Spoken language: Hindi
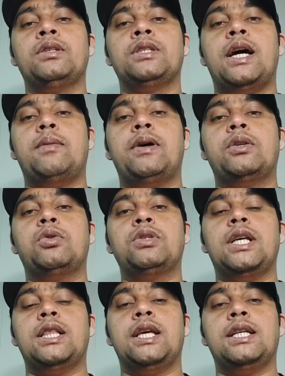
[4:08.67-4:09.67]
साल भर दो
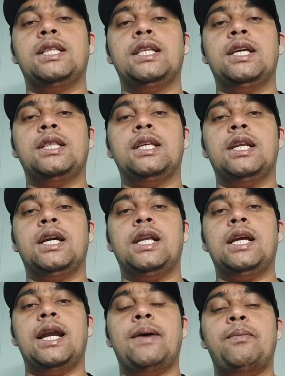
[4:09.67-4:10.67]
साल देखते देखते निकल
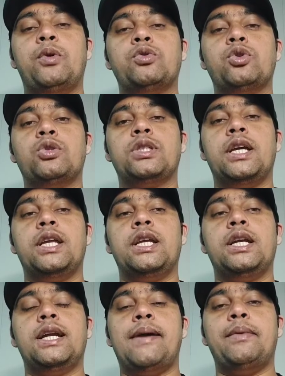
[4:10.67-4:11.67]
जा रहा है आप लोग सोचते ही
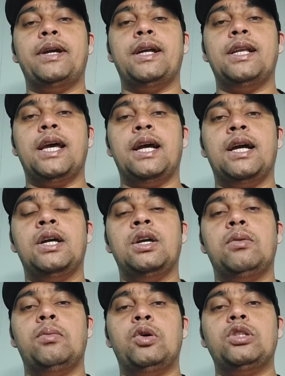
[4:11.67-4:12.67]
रहिए टाइम निकल जाएगा
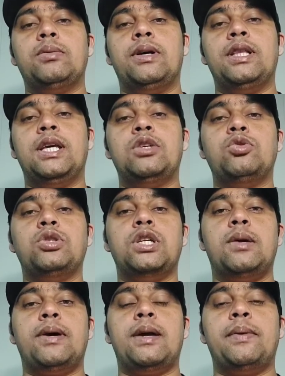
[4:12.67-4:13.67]
बहुत से बंदे ये सोच रहे
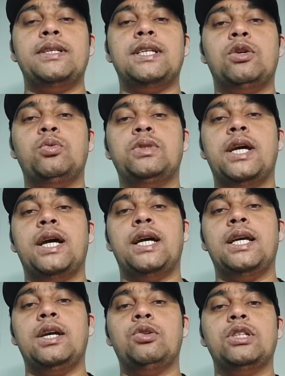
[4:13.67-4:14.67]
हमारा पैसा डूब जाएगा
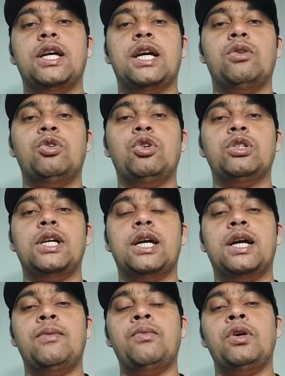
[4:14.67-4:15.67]
ये हो जाएगा वो हो
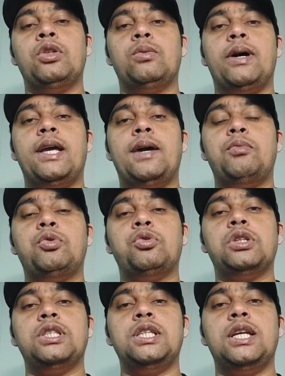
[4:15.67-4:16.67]
जाएगा तो भाई आप लोग को
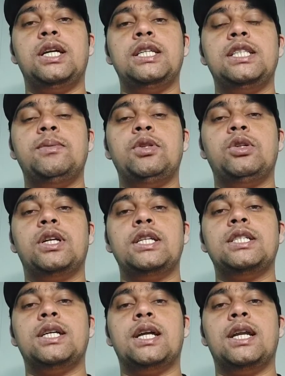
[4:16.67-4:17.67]
किसी ना किसी पे तो
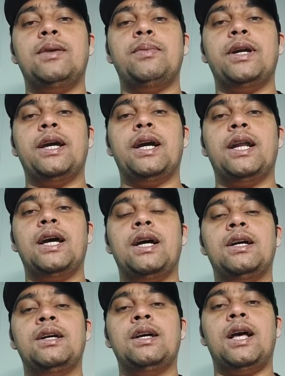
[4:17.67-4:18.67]
ट्रस्ट करना ही पड़ेगा ना
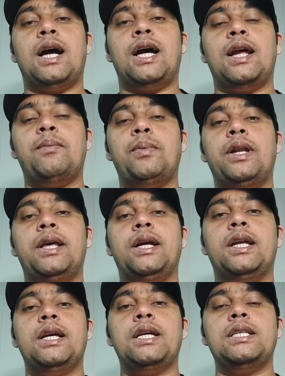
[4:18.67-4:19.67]
अगर हम पे नहीं
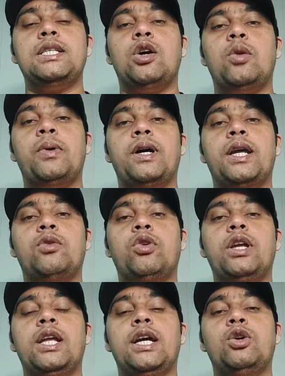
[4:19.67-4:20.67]
करेंगे किसी और पे करेंगे
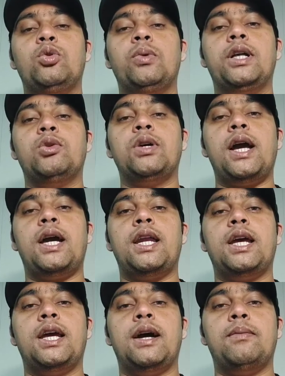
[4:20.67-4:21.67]
वही लेकर डूब गए तो क्या
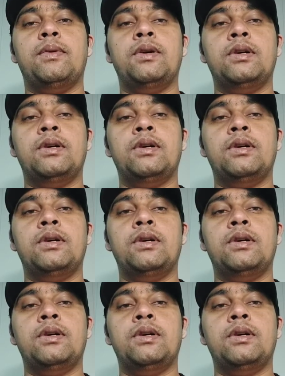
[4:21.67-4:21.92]
करेंगे आप